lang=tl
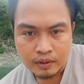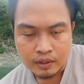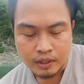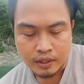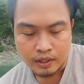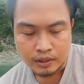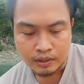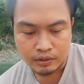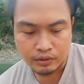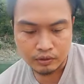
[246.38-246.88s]

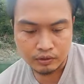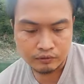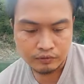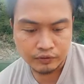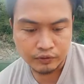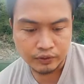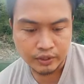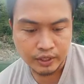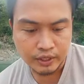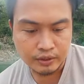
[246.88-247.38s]
ayon don't
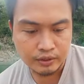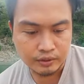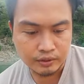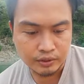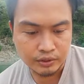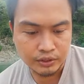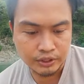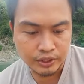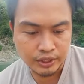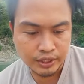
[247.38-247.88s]
forget
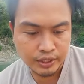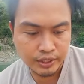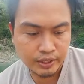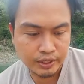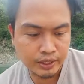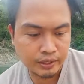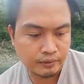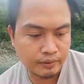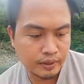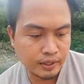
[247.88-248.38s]
to share
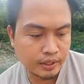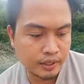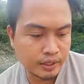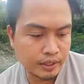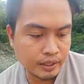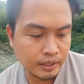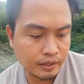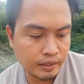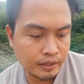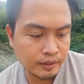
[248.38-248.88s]
our
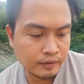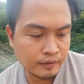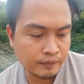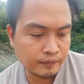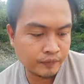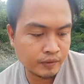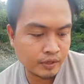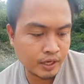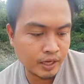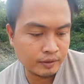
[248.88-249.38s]
uh,
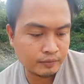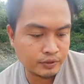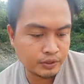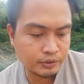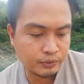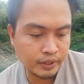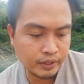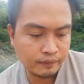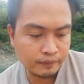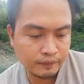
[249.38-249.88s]
live
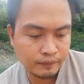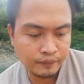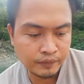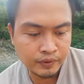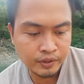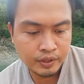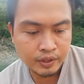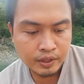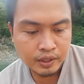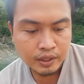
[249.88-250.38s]
stream
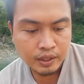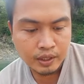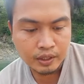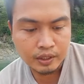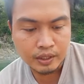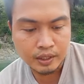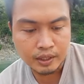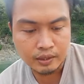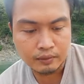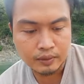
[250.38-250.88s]

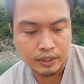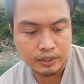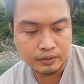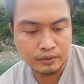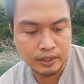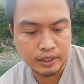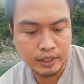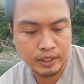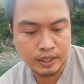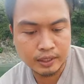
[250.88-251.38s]
at uh, wag
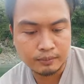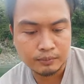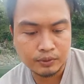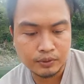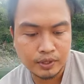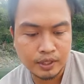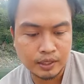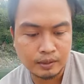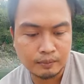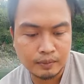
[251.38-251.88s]
nyo rin
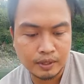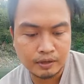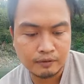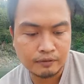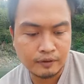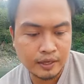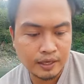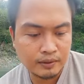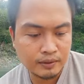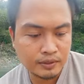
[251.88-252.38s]
kalimutang
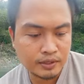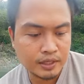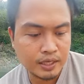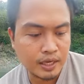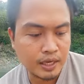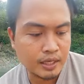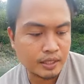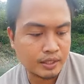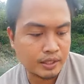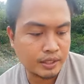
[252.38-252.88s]
mag-follow sa
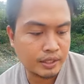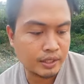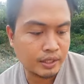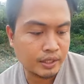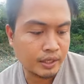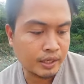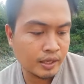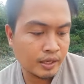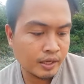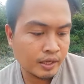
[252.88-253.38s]

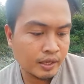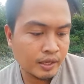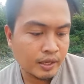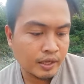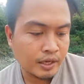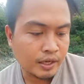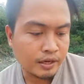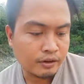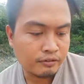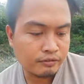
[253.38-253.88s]
ating
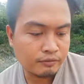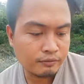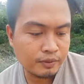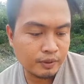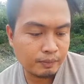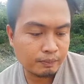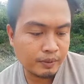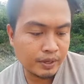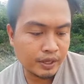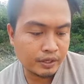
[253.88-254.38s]

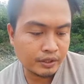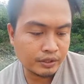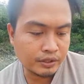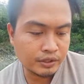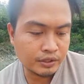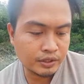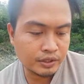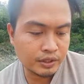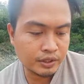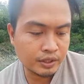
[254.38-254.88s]
FB
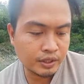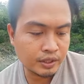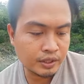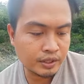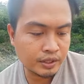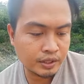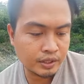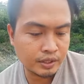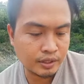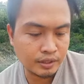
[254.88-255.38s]
page.
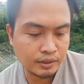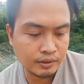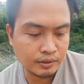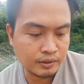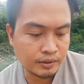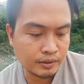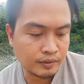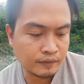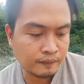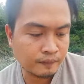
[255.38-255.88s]

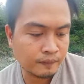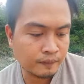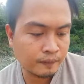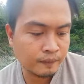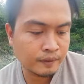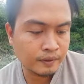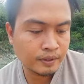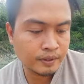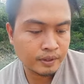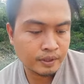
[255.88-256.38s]
ayon
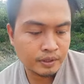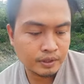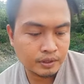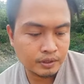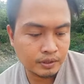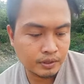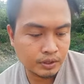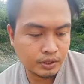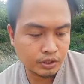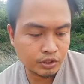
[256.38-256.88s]

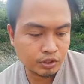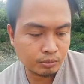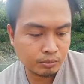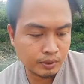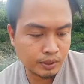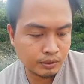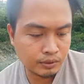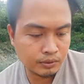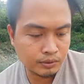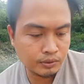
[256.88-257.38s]
So ti
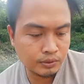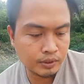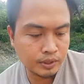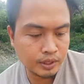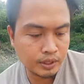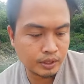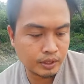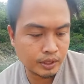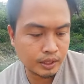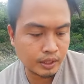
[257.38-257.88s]
sumaruno
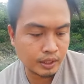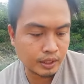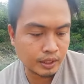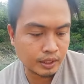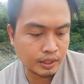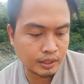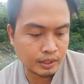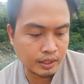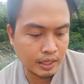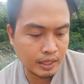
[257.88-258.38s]
nga intay
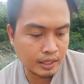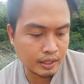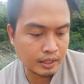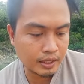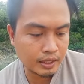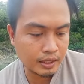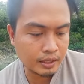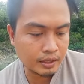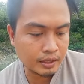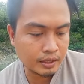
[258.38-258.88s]

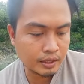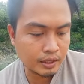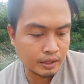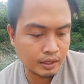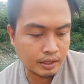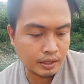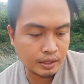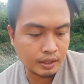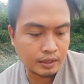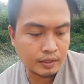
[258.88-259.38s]
kantaen
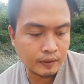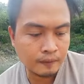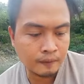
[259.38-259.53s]
ket